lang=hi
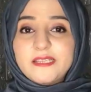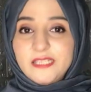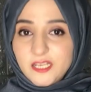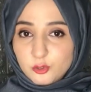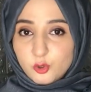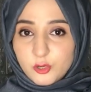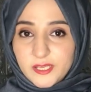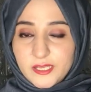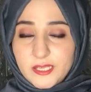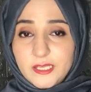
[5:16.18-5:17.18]
लीक तो हो
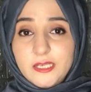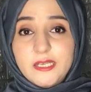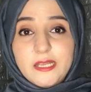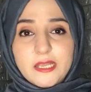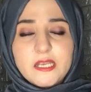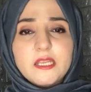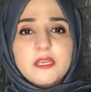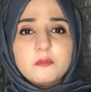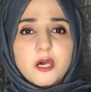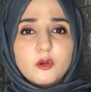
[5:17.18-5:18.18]
गई हैं लेकिन
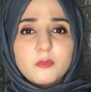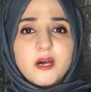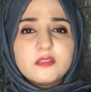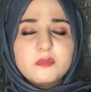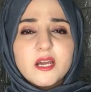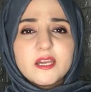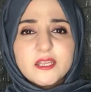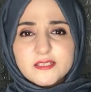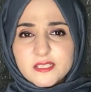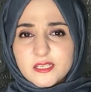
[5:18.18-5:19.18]
इन मालूम में आखिर
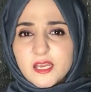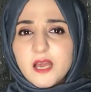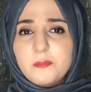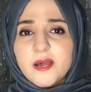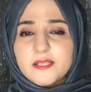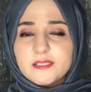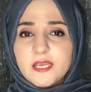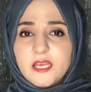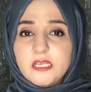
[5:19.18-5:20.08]
ऐसी क्या बात है